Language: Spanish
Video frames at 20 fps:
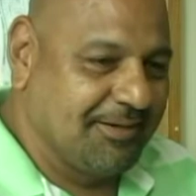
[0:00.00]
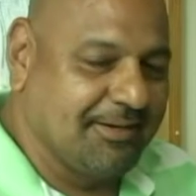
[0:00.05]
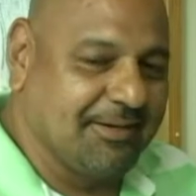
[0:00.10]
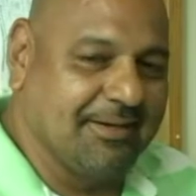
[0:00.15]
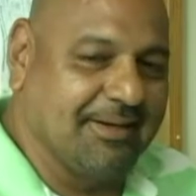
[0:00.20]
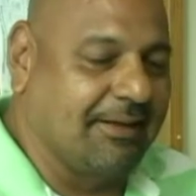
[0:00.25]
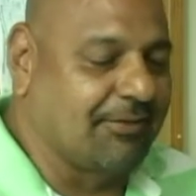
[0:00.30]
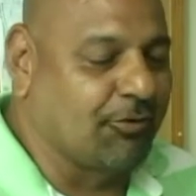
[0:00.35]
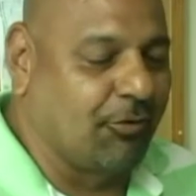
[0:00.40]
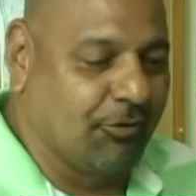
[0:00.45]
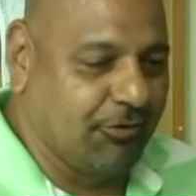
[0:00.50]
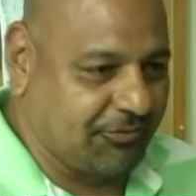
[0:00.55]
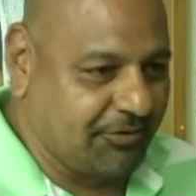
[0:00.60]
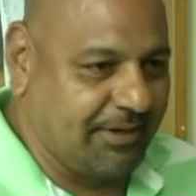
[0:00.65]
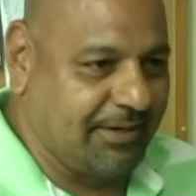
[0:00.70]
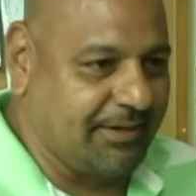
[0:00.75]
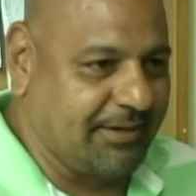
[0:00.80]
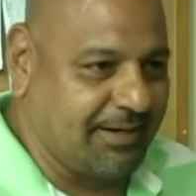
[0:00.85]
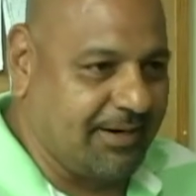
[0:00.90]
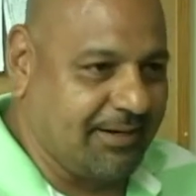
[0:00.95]
y a todos
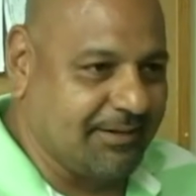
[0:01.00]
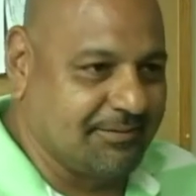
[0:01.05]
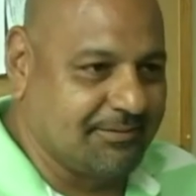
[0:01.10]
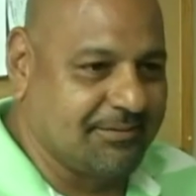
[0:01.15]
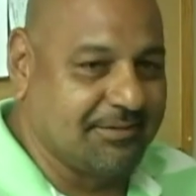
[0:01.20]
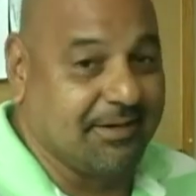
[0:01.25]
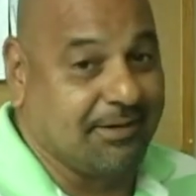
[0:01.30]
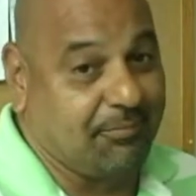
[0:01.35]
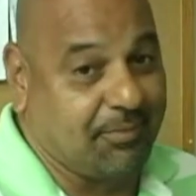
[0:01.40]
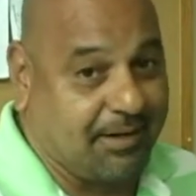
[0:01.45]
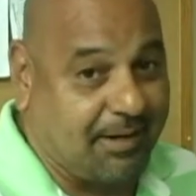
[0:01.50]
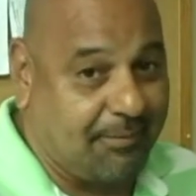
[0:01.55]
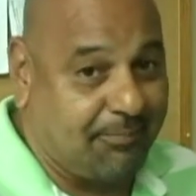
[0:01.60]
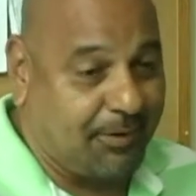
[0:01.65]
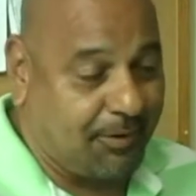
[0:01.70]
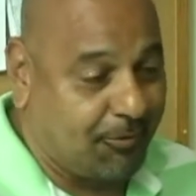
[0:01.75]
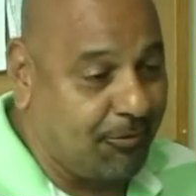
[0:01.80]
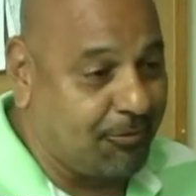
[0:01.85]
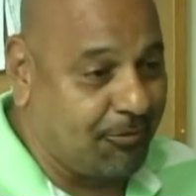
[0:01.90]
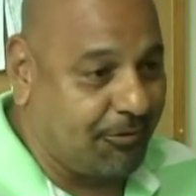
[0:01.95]
en general. Si me
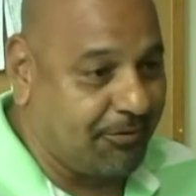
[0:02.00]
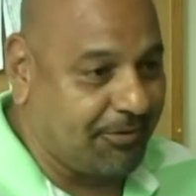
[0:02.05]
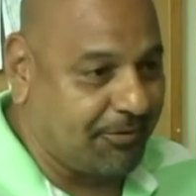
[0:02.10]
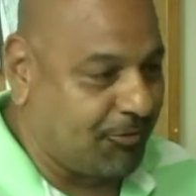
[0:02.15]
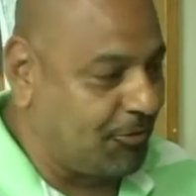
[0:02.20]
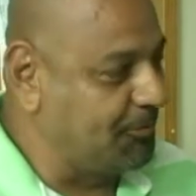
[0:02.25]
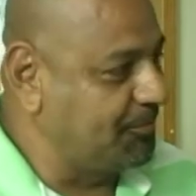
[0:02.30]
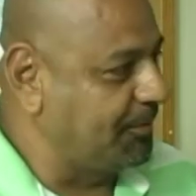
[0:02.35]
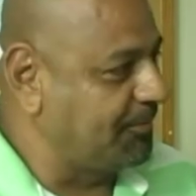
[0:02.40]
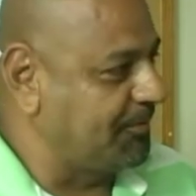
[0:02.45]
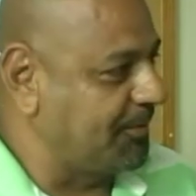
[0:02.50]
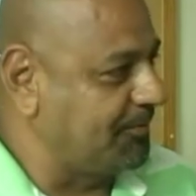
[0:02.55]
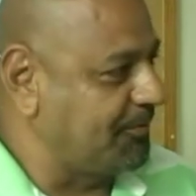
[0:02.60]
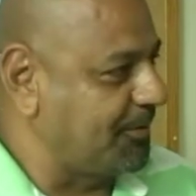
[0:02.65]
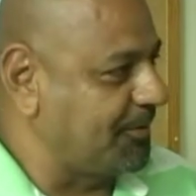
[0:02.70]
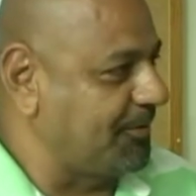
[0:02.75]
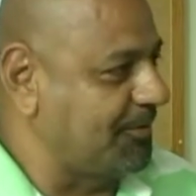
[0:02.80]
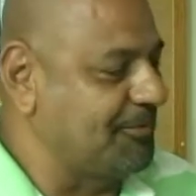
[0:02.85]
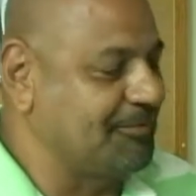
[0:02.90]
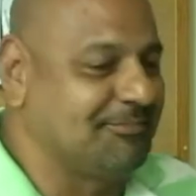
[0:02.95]
escapa alguno, discúlpenme,
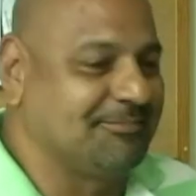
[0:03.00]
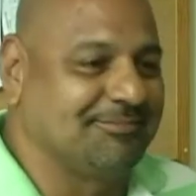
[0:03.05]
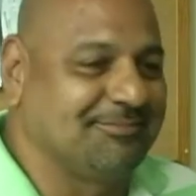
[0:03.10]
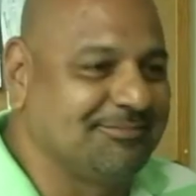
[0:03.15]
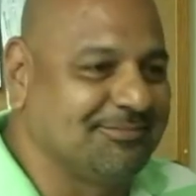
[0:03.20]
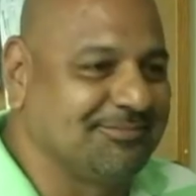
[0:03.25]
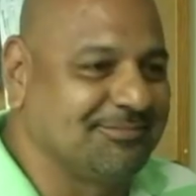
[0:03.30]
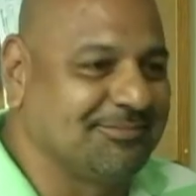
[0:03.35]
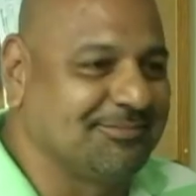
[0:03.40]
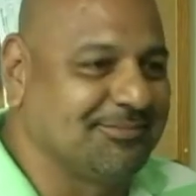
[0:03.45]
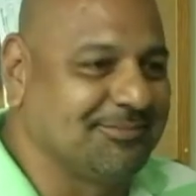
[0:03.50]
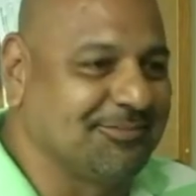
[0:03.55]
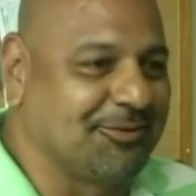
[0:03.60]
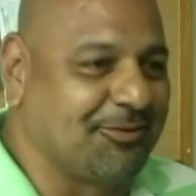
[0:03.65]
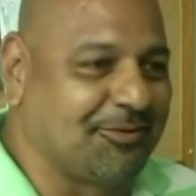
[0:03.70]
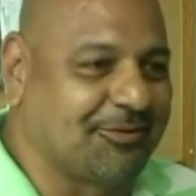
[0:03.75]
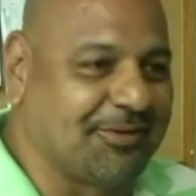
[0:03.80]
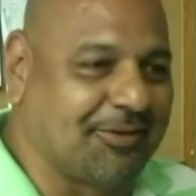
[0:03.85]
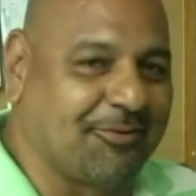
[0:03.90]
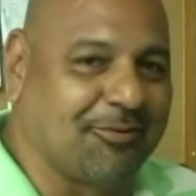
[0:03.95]
pero no
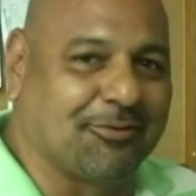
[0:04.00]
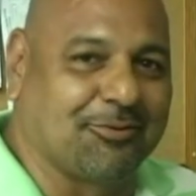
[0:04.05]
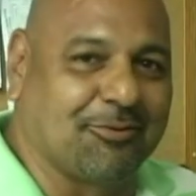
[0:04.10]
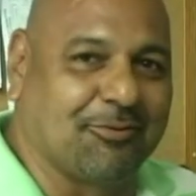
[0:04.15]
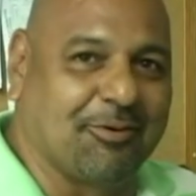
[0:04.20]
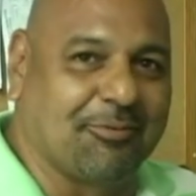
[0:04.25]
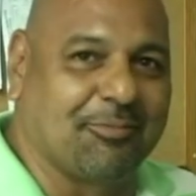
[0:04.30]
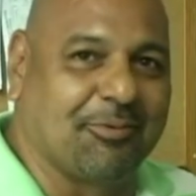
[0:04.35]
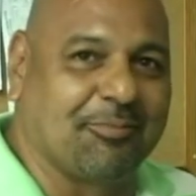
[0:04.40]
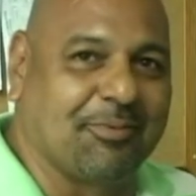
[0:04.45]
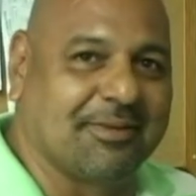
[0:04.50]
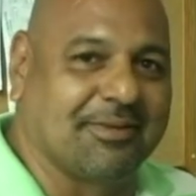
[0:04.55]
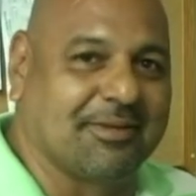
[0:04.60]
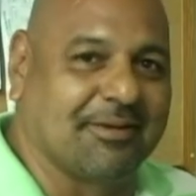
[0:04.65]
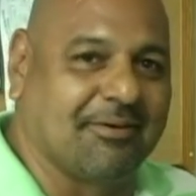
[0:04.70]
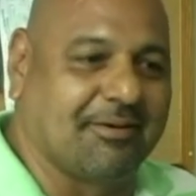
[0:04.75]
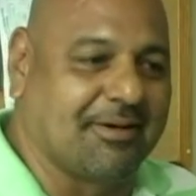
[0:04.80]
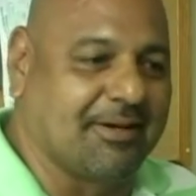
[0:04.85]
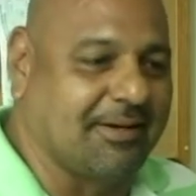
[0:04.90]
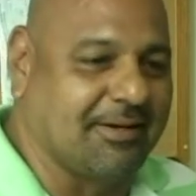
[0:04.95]
los tengo todos en mi mente
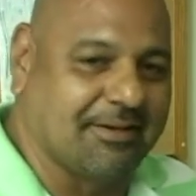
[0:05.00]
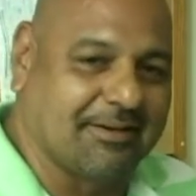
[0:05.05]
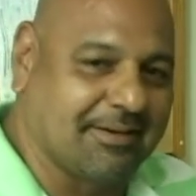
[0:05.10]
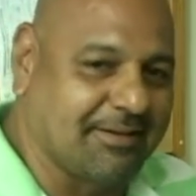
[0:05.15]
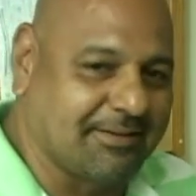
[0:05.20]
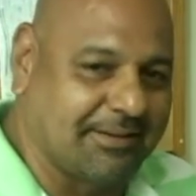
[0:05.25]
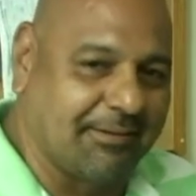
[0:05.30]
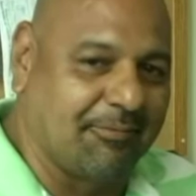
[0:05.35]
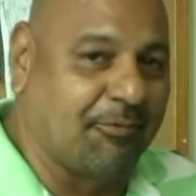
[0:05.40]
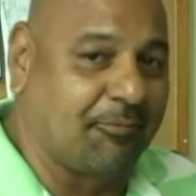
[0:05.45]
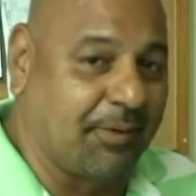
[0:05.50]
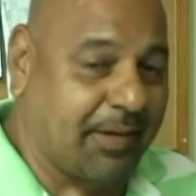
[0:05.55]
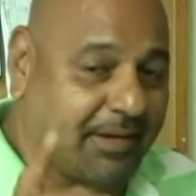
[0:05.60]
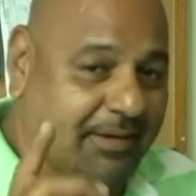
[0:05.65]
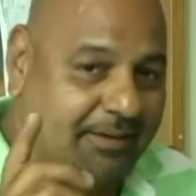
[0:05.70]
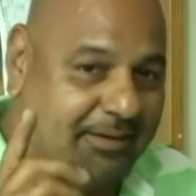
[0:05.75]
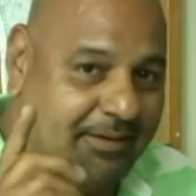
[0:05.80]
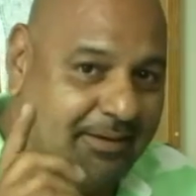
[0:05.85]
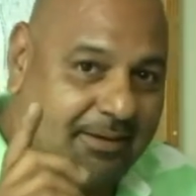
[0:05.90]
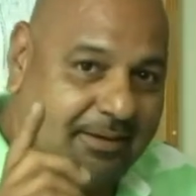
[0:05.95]
ahora. Y que estemos
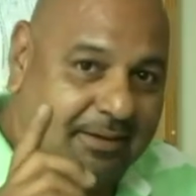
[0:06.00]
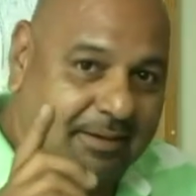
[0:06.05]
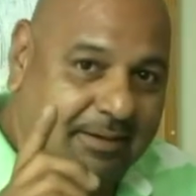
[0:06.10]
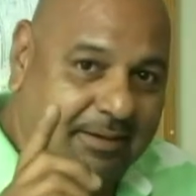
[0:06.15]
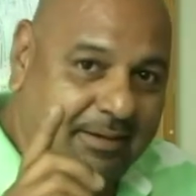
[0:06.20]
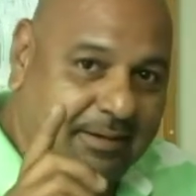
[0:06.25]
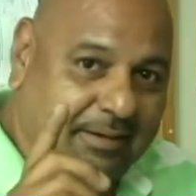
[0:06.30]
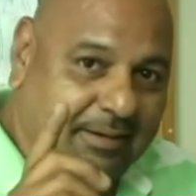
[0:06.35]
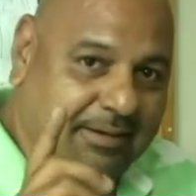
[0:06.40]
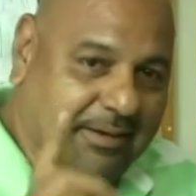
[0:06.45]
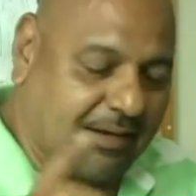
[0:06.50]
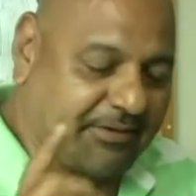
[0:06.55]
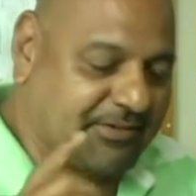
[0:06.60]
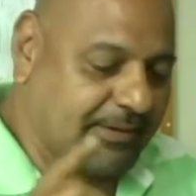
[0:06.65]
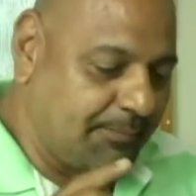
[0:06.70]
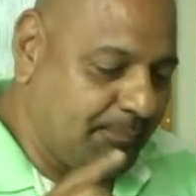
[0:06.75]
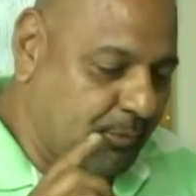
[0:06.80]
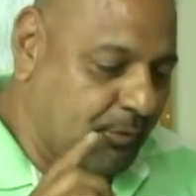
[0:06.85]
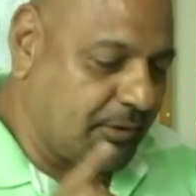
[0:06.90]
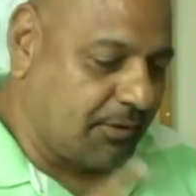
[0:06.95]
bien.
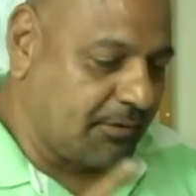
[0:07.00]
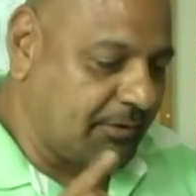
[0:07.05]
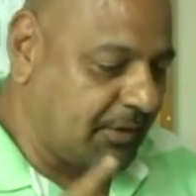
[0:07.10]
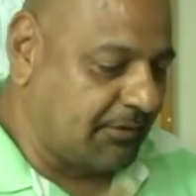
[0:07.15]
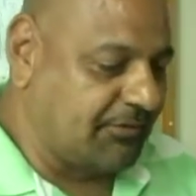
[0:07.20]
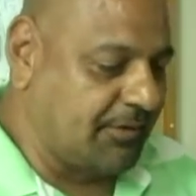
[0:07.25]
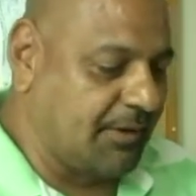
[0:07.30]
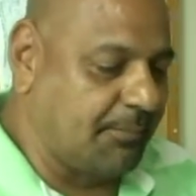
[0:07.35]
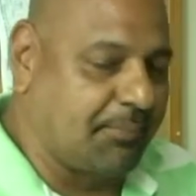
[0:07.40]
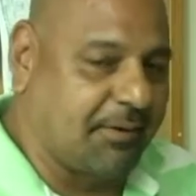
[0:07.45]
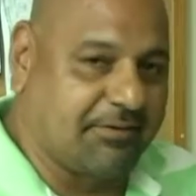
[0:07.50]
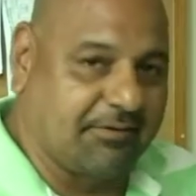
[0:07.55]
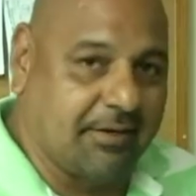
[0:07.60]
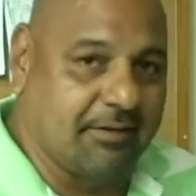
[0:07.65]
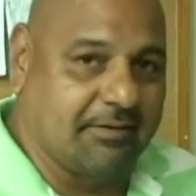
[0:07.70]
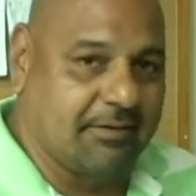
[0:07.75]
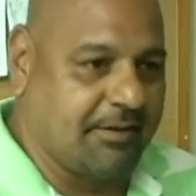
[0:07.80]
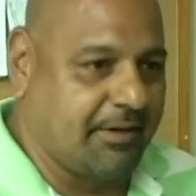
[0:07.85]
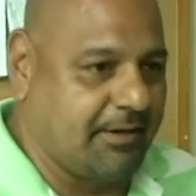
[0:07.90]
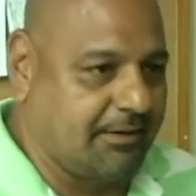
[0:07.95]
Gracias por decir
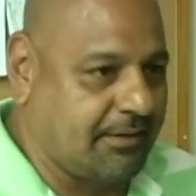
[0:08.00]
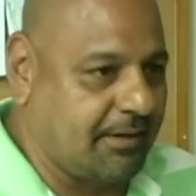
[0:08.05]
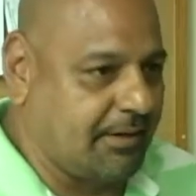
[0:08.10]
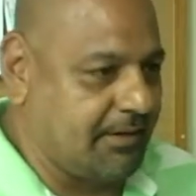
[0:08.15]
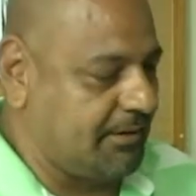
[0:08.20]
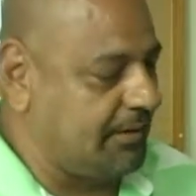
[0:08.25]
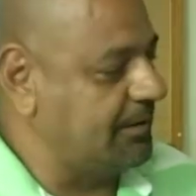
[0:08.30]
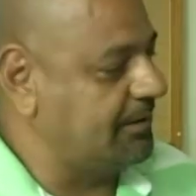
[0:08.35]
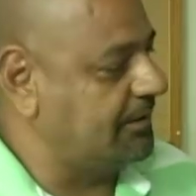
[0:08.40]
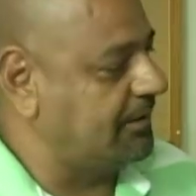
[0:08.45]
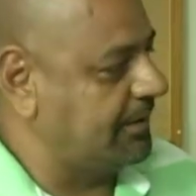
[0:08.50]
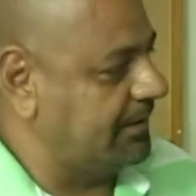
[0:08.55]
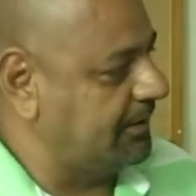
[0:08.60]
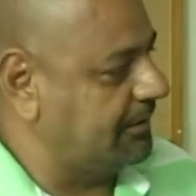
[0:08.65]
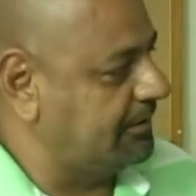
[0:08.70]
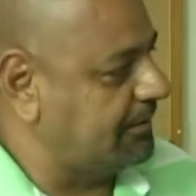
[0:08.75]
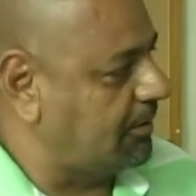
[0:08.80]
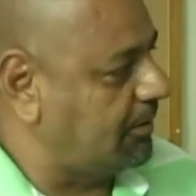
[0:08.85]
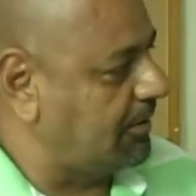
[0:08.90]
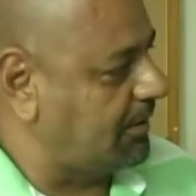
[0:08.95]
presente a esta, en
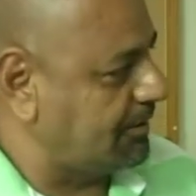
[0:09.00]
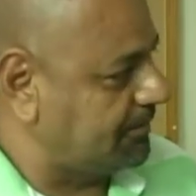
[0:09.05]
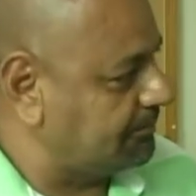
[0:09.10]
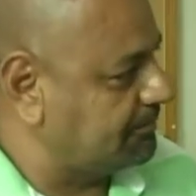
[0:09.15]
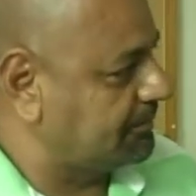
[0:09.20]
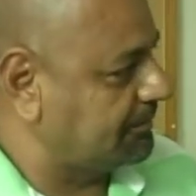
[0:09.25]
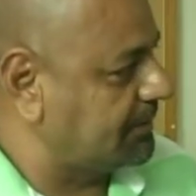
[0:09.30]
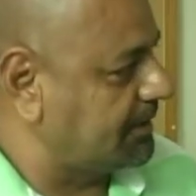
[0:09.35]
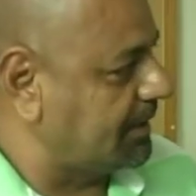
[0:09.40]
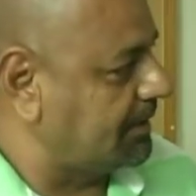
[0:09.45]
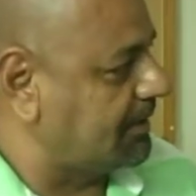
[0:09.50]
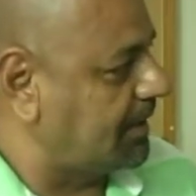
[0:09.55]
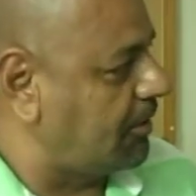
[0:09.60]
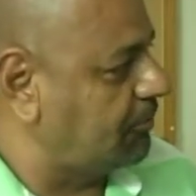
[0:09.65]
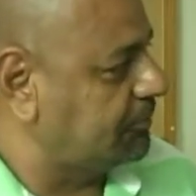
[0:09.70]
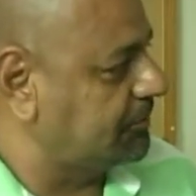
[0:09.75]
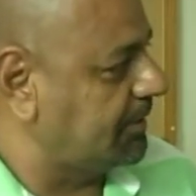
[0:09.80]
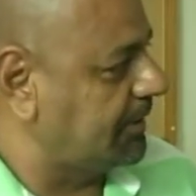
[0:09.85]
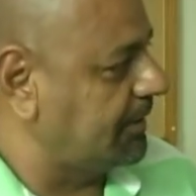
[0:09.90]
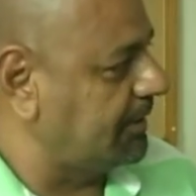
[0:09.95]
esta, gran
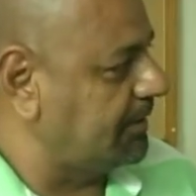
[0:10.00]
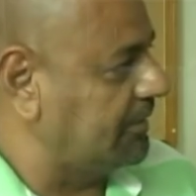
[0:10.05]
causa